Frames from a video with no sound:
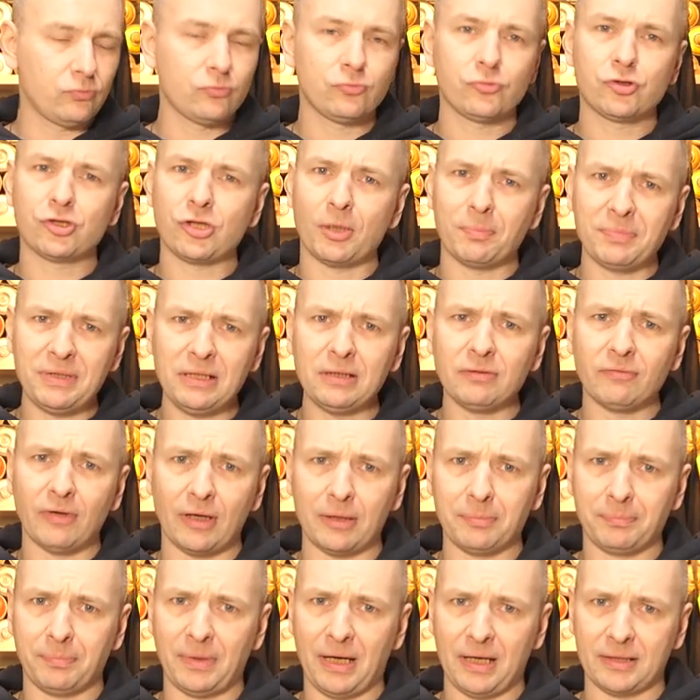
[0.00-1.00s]
stabile
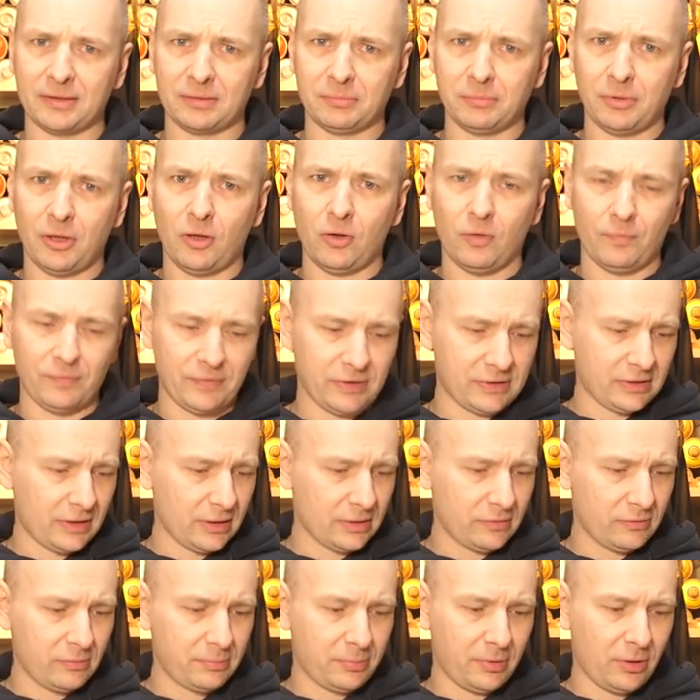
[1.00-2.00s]
Waldbasen brauchen. Das
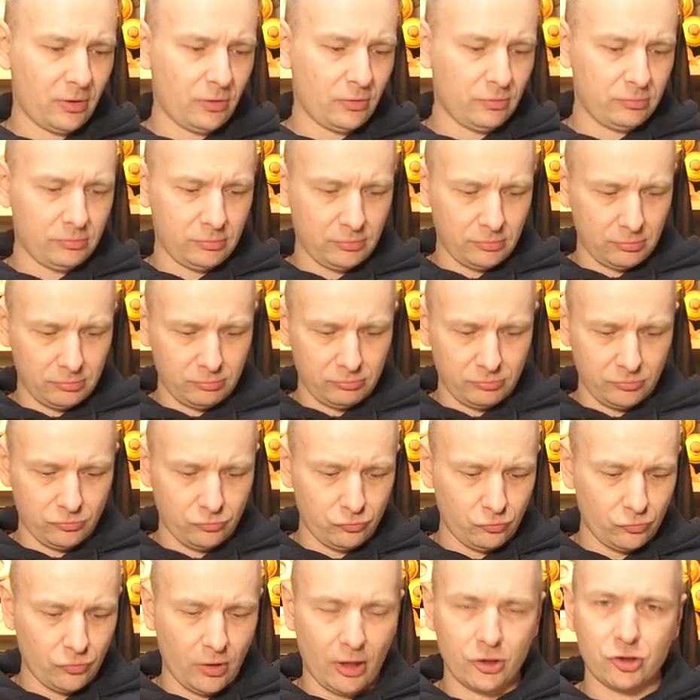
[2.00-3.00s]
heißt, wir brauchen ein,
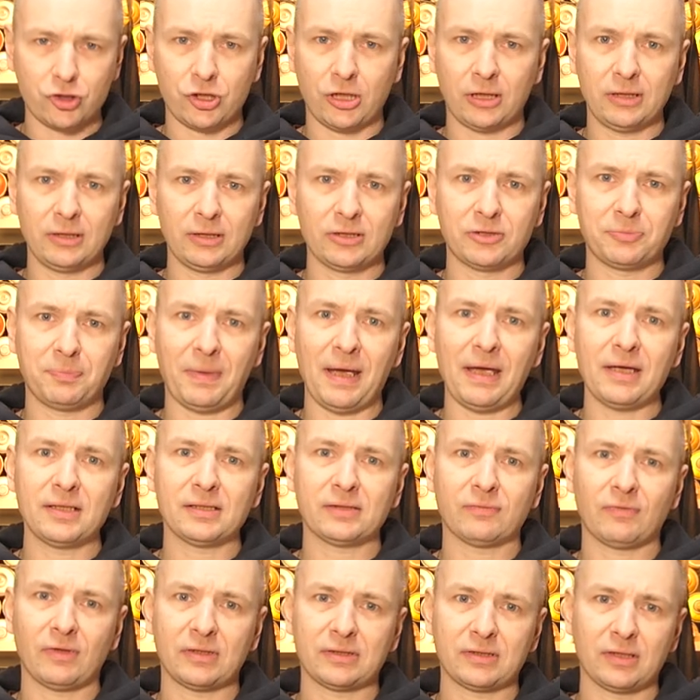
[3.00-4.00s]
ein anständiges
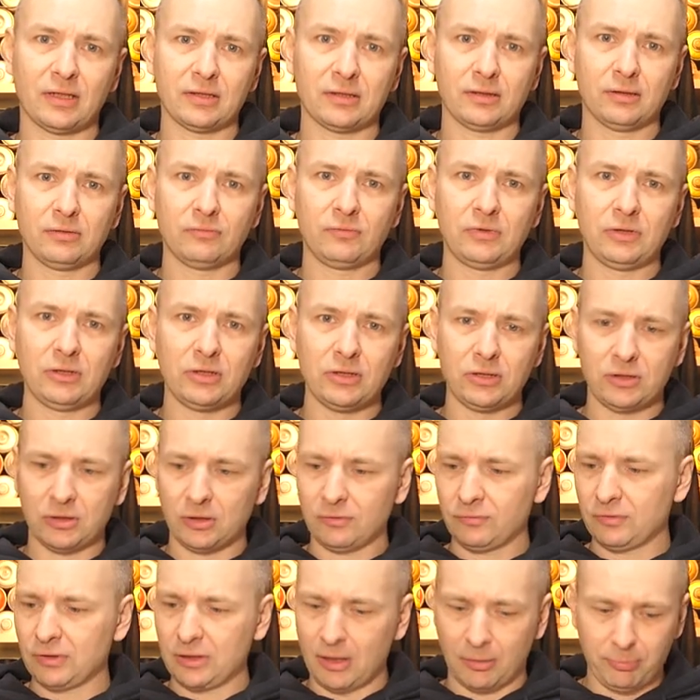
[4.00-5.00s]
Base, was halt irgendwie nicht
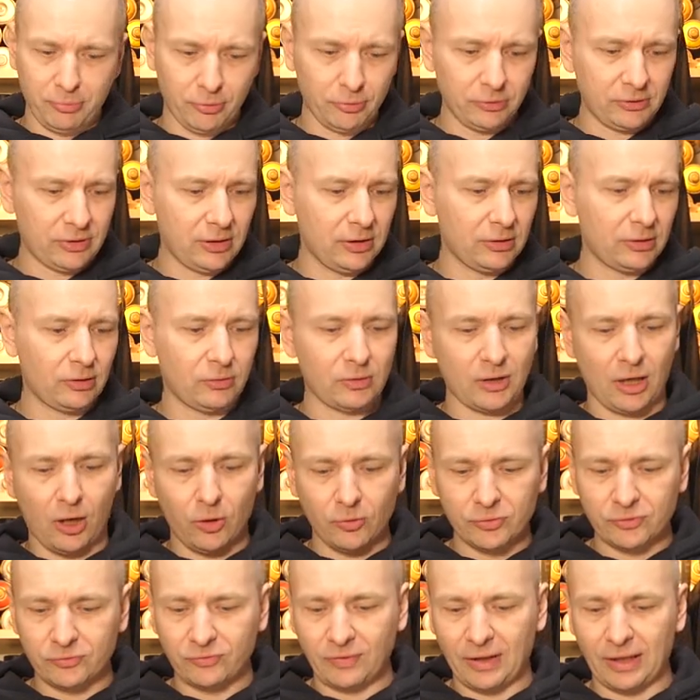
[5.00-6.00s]
irgendwie kaputt geht oder
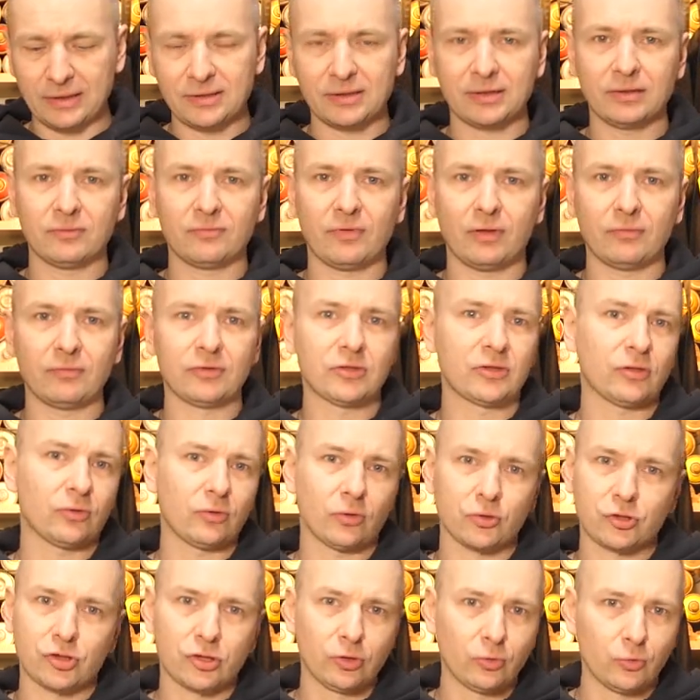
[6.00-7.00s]
ausfranselt, weil wir es
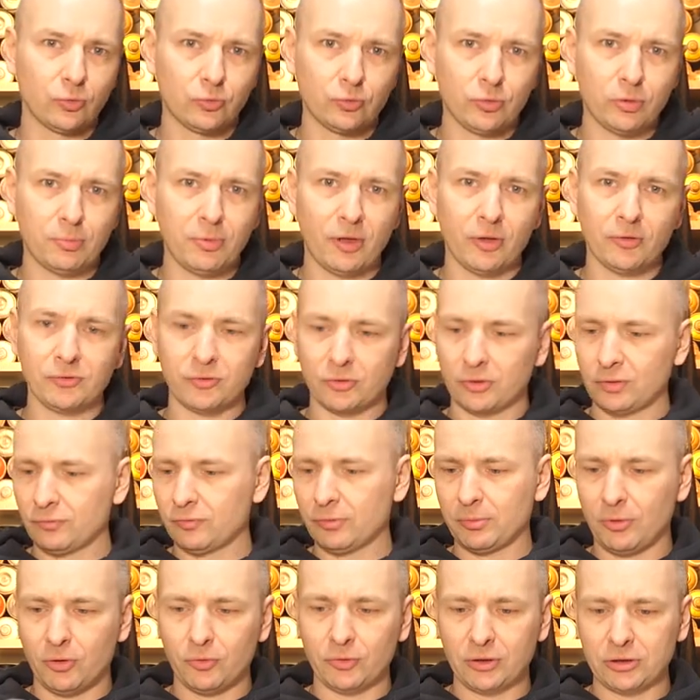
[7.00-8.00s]
aus Styrodur bauen, sondern
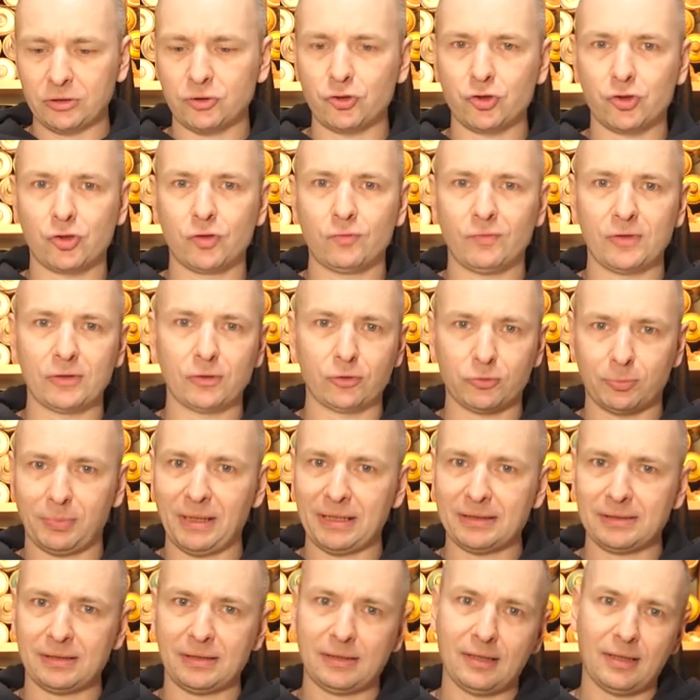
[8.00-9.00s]
wir brauchen richtig schön was aus
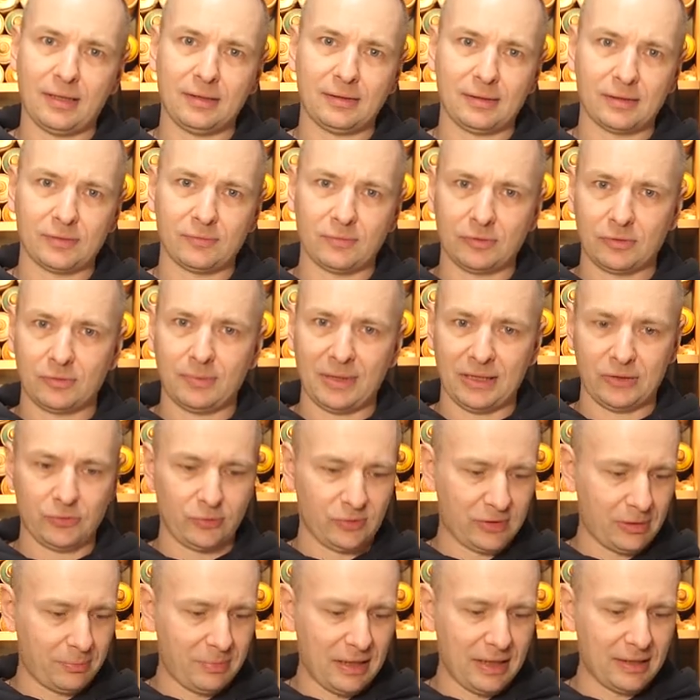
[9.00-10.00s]
Plastik hat. Das wird quasi
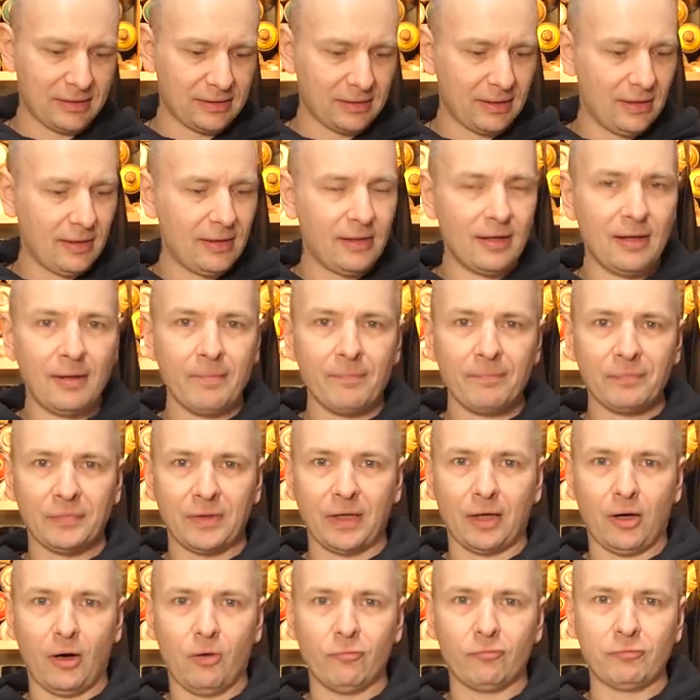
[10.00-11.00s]
unser Base.
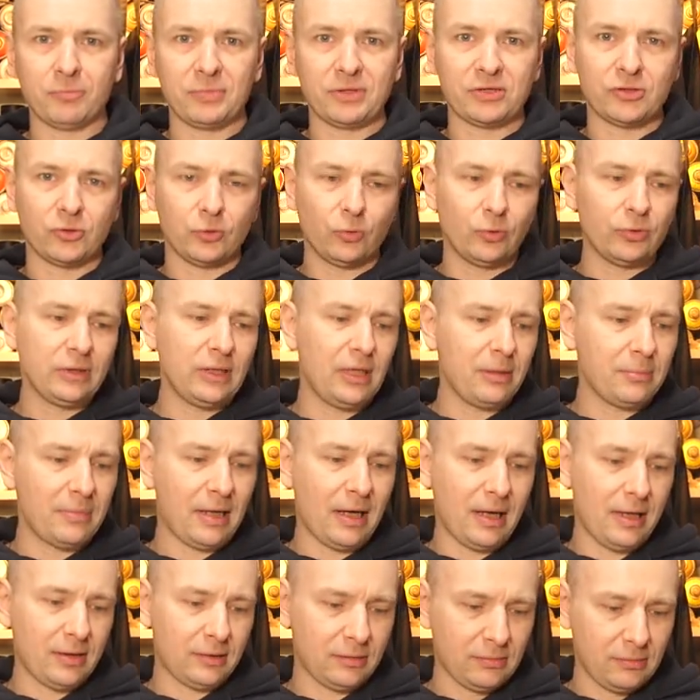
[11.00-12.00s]
Darauf ein bisschen
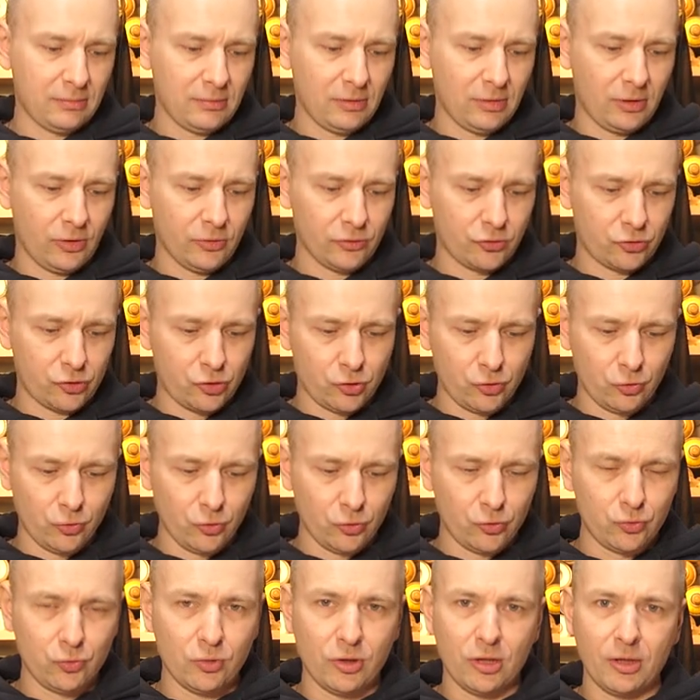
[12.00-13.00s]
Unebenheiten aus
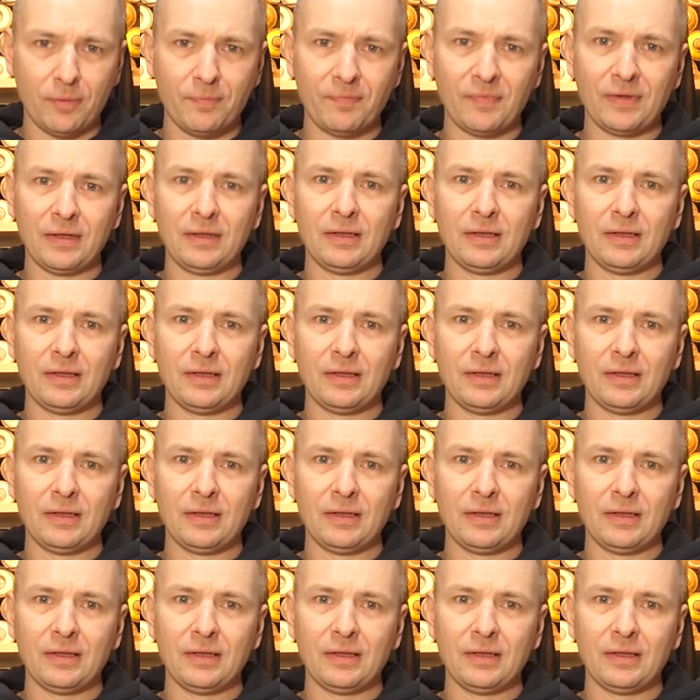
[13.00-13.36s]
Styrodur.